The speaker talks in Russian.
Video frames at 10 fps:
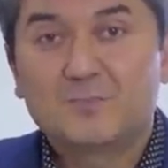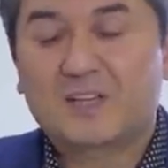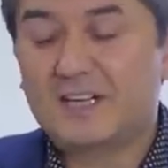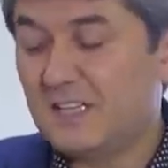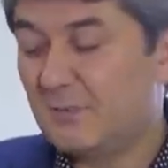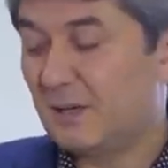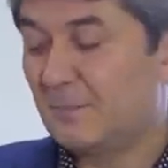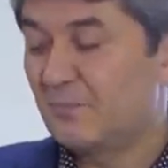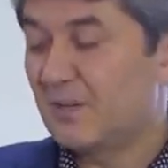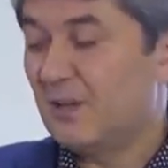Дорогие мои,
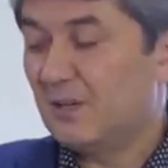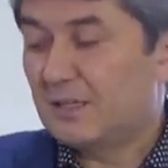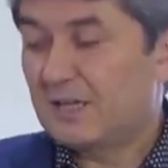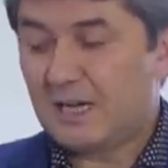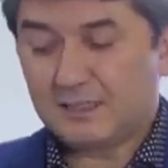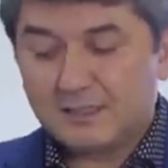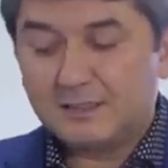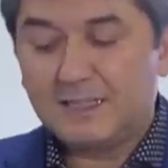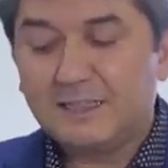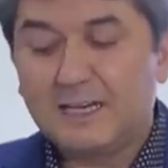как
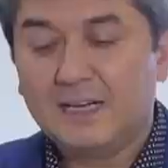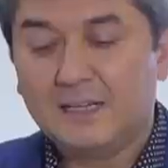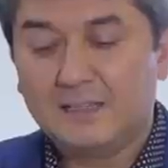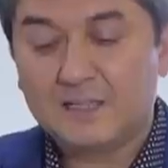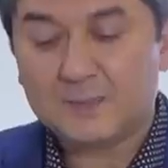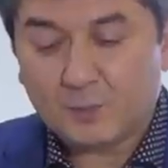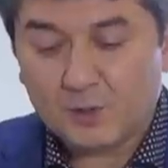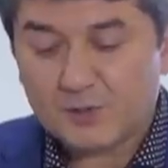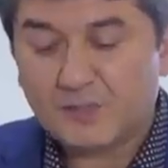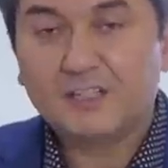надо э,
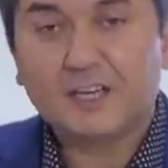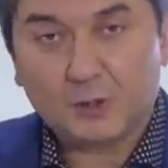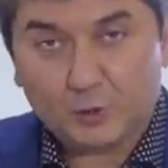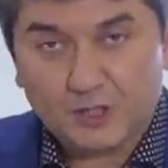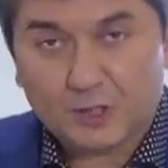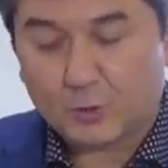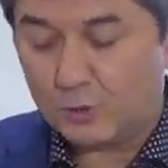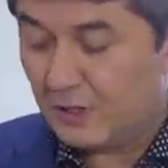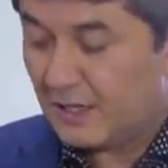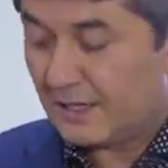использовать эту
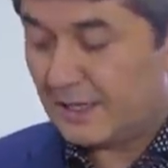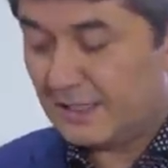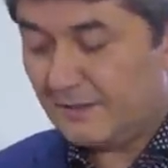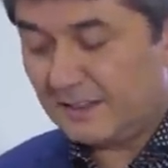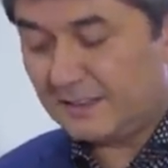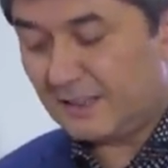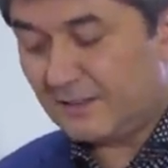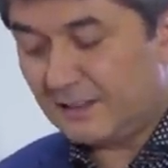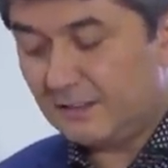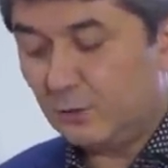игру? Когда вы
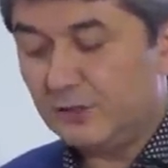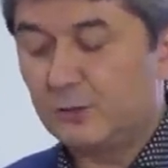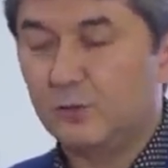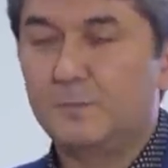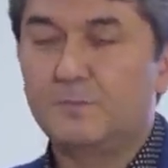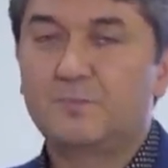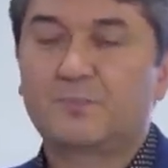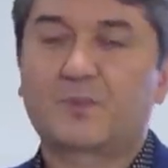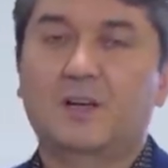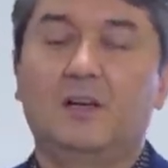открываете вот эту
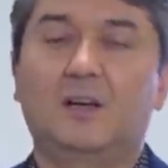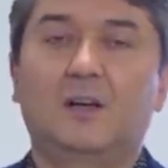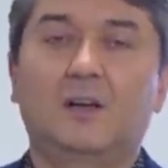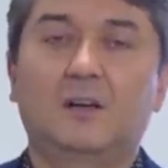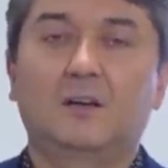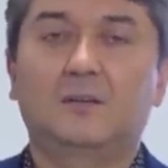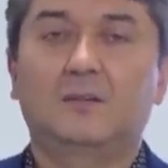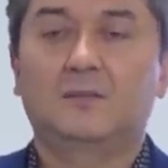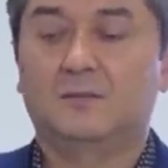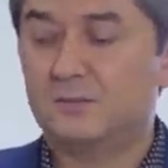э,
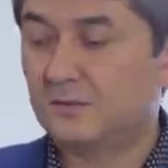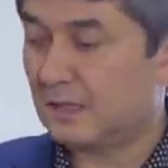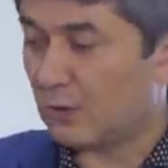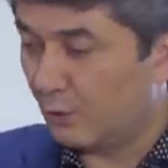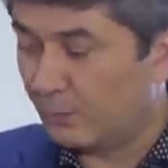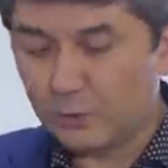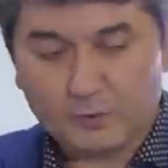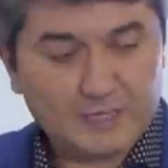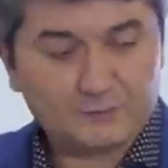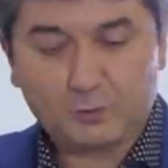
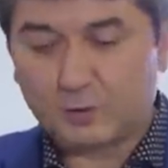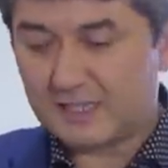коробку, я все